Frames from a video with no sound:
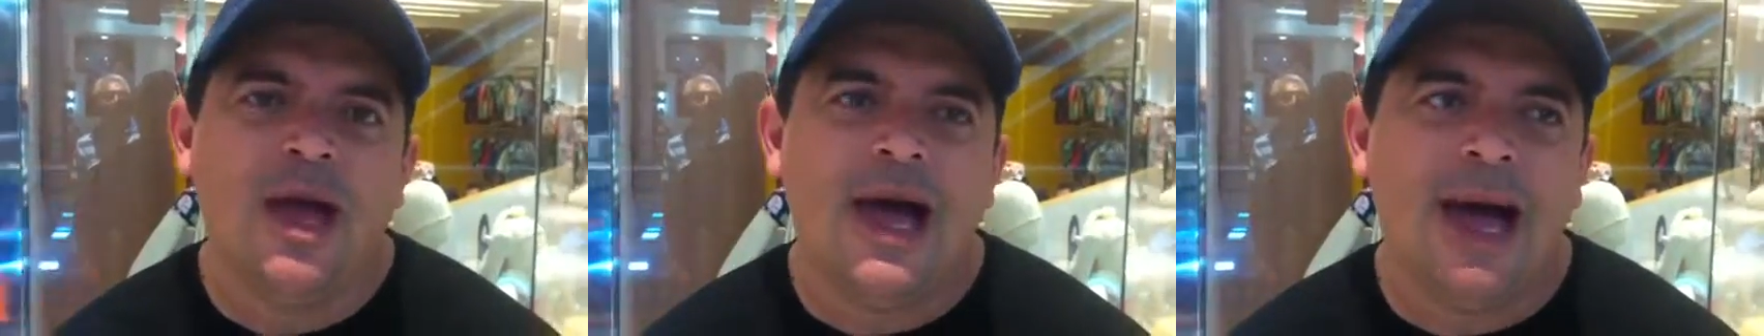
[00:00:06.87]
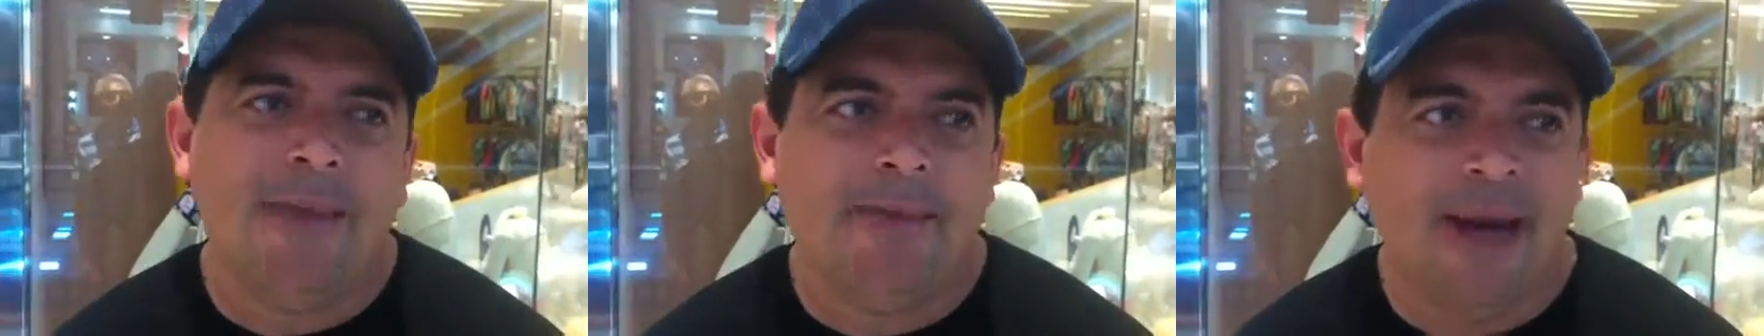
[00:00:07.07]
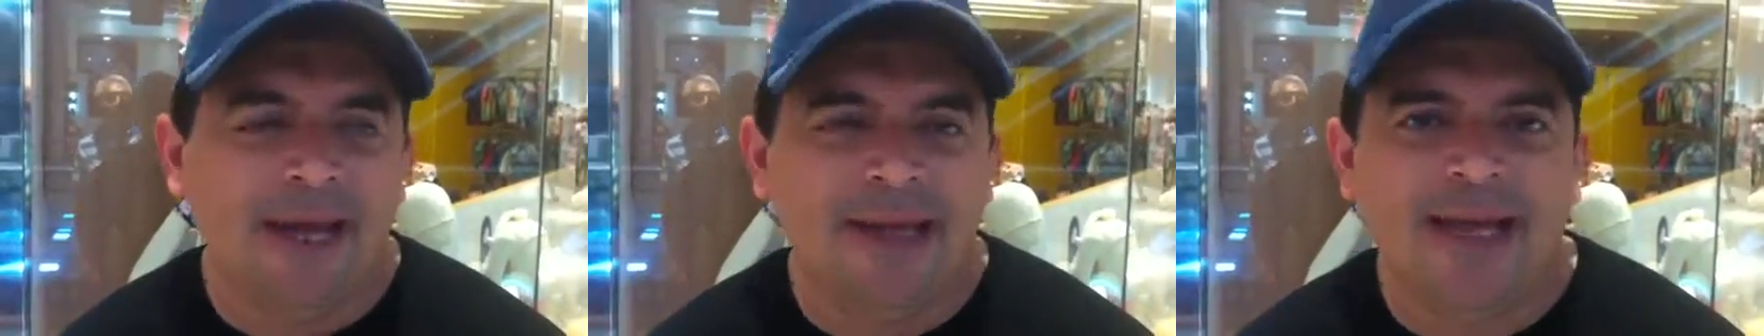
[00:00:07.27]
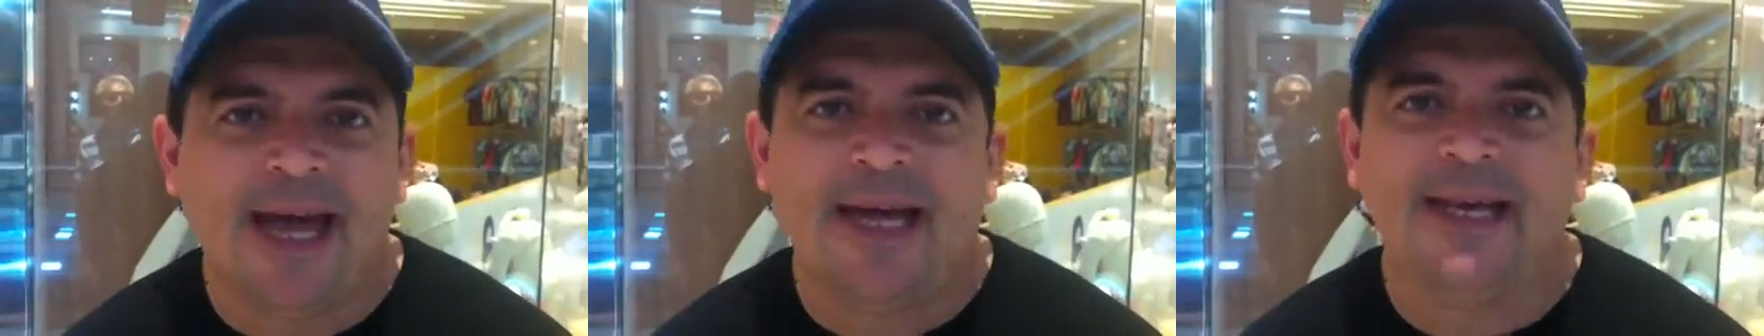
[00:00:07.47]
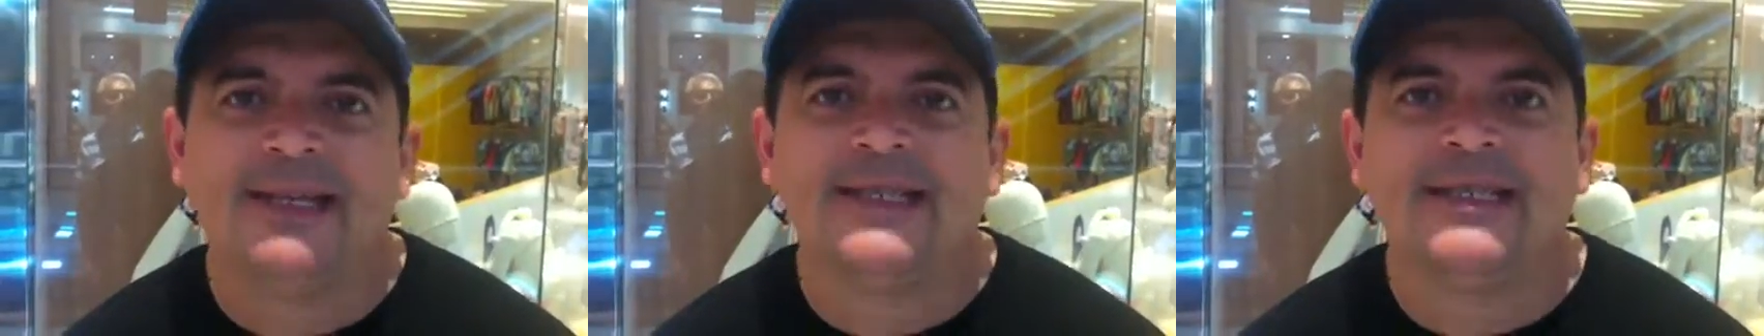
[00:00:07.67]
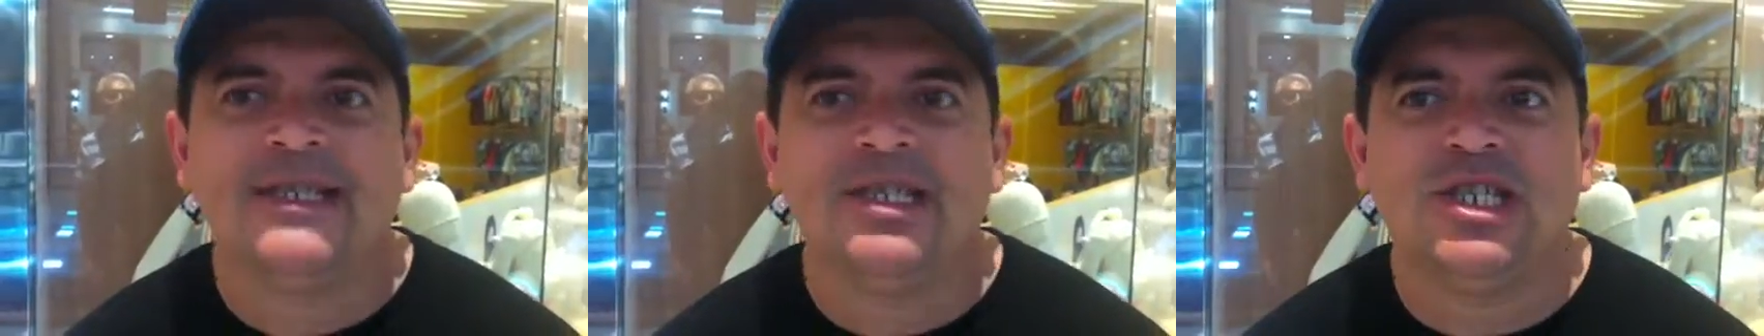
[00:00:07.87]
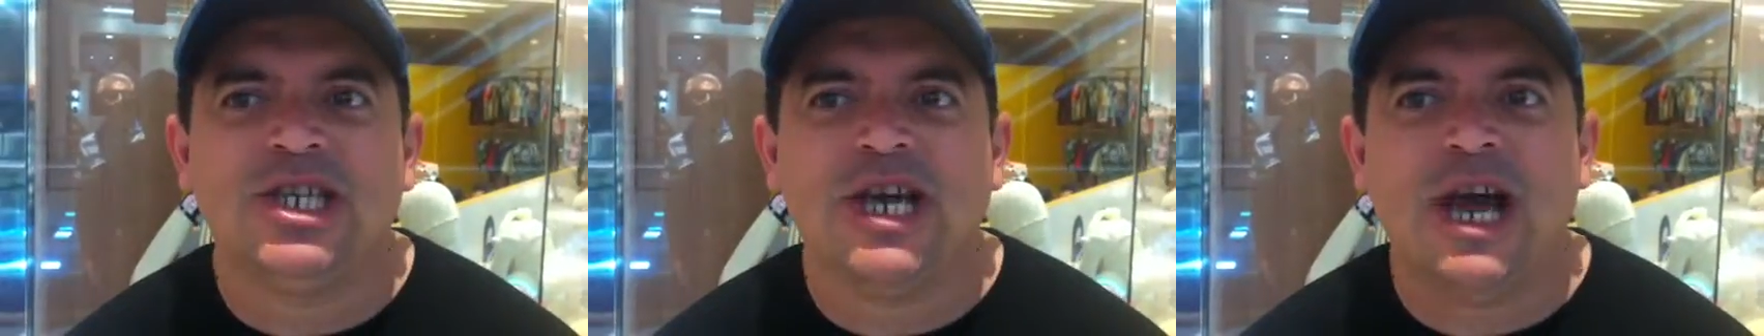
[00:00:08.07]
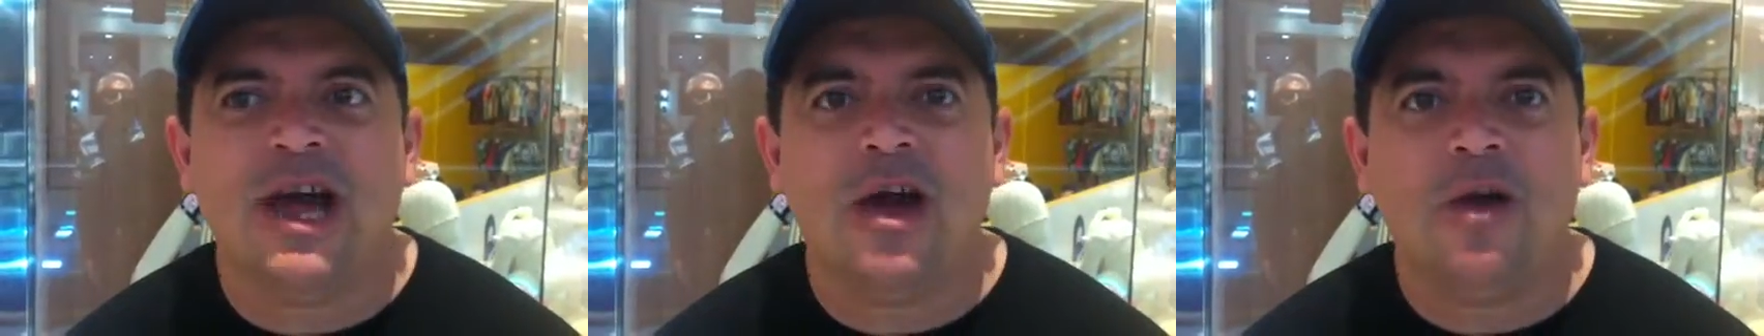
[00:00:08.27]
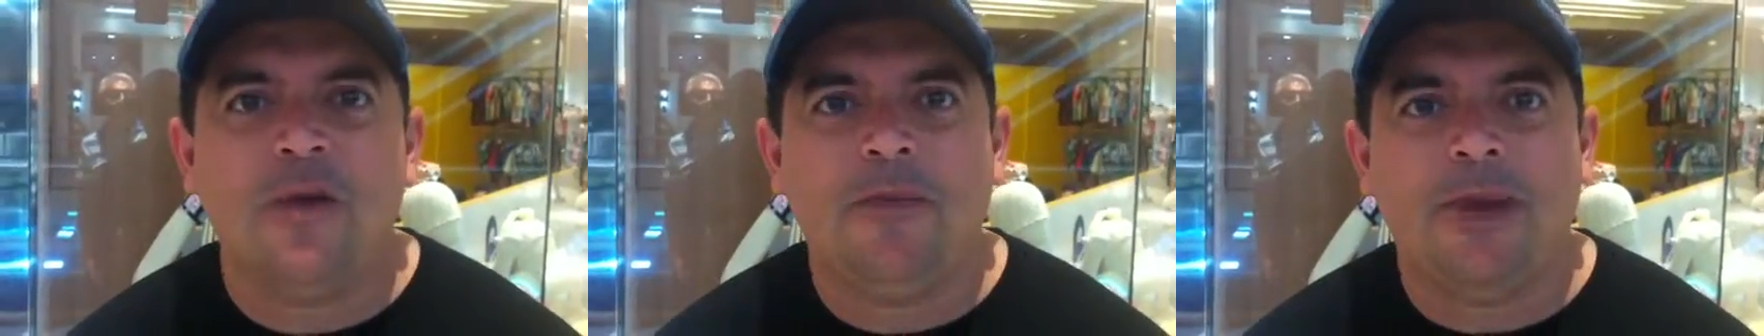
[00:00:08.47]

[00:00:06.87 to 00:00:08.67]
a plenária sindical